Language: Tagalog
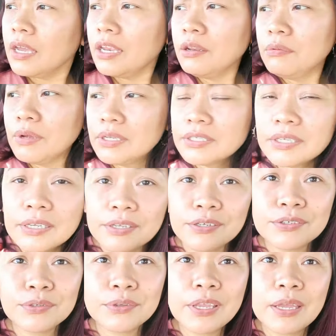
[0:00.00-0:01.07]
Anyways,
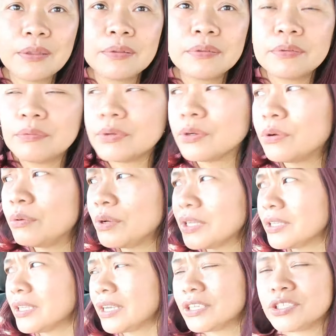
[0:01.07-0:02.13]
so yan. We're
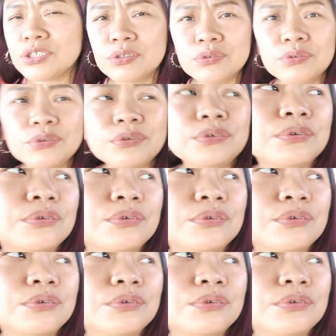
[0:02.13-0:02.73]
going next to...